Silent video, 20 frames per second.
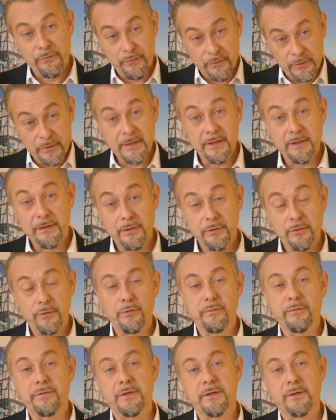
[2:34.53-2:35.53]
für Ihre
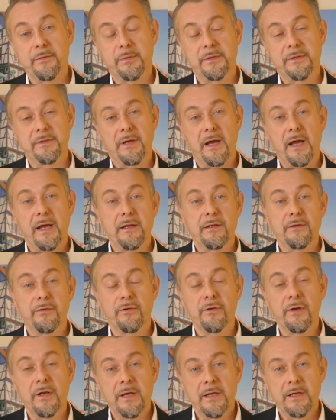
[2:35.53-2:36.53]
künftige
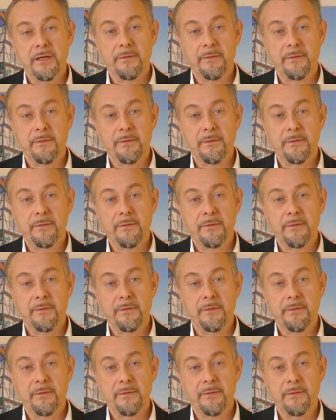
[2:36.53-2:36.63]
Beteiligung